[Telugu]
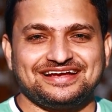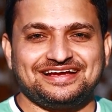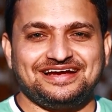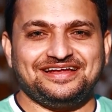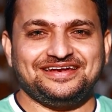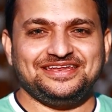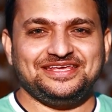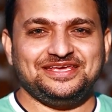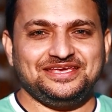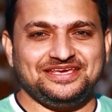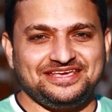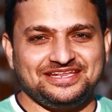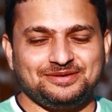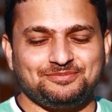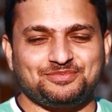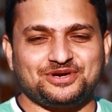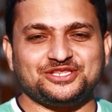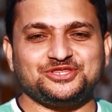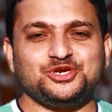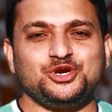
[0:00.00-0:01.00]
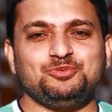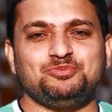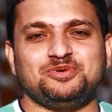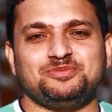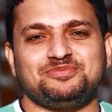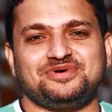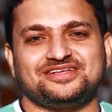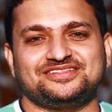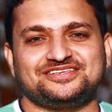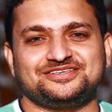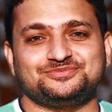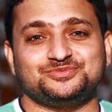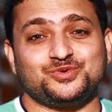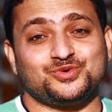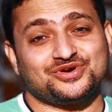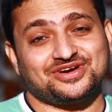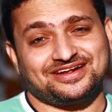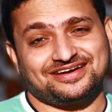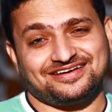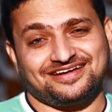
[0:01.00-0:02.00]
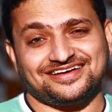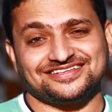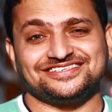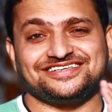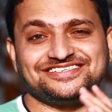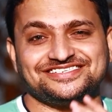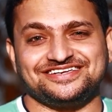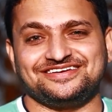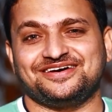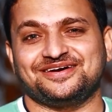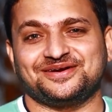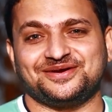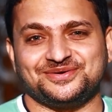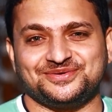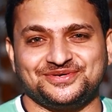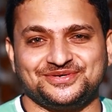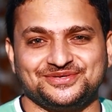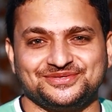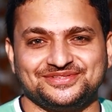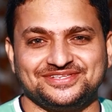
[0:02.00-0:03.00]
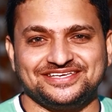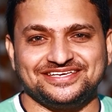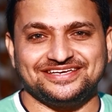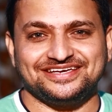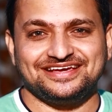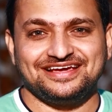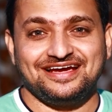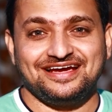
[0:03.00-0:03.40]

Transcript: కానీ ఈయన ప్రతిరూపం మాత్రం ఒక రాజర్షిలాగా ఉంటుంది